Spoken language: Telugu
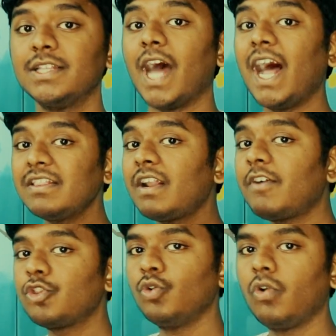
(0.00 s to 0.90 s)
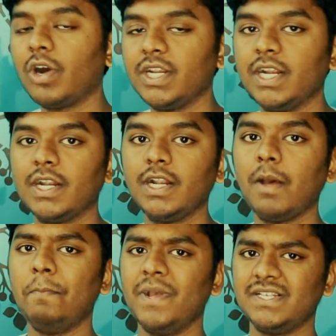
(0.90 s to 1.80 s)
దాని తర్వాత ఇంకొకటి
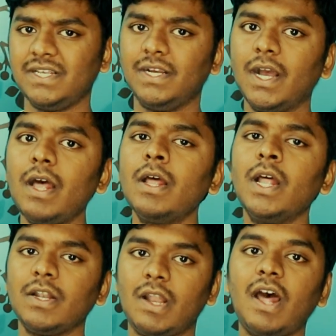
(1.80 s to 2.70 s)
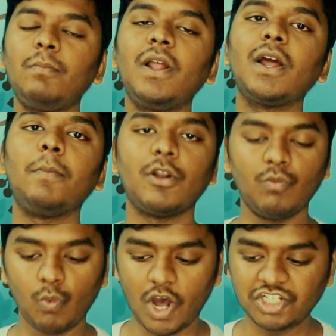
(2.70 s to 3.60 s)
ఏంటంటే బేసిక్గా నార్మల్గా
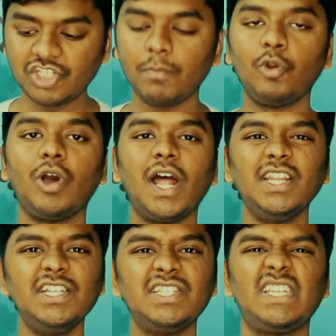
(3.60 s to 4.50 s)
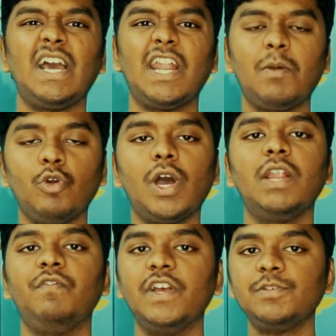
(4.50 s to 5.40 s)
మనం వాట్సాప్లో కానీ ఇన్స్టాగ్రామ్లో
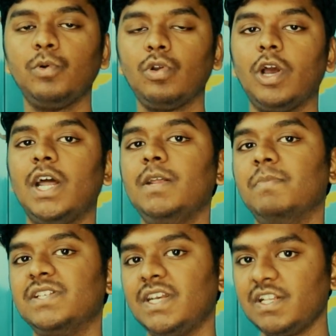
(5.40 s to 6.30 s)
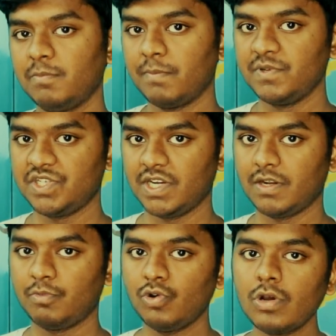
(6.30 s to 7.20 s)
కానీ ఫేస్బుక్లో కానీ మెసేజ్లు
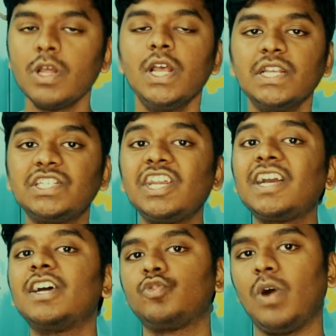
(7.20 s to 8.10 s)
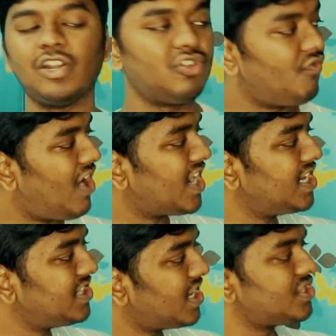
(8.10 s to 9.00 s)
పంపించేటప్పుడు స్టిక్కర్స్ వాడతాం
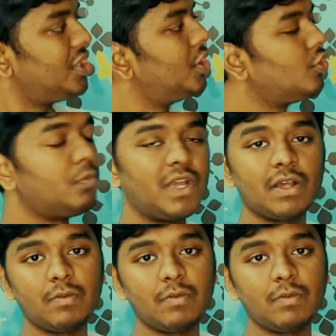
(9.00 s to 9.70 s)
వాడైతే అసలు ఏందో